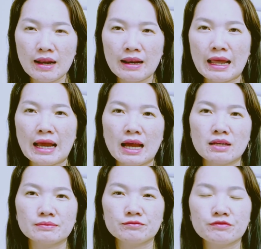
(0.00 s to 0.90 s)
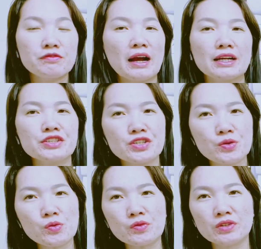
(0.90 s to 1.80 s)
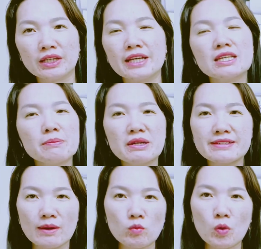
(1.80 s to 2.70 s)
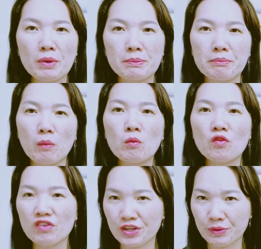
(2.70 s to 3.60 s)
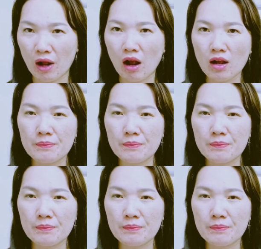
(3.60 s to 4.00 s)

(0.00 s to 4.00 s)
là phản chiếu những cái gì bên trong của mình mong muốn về điều đó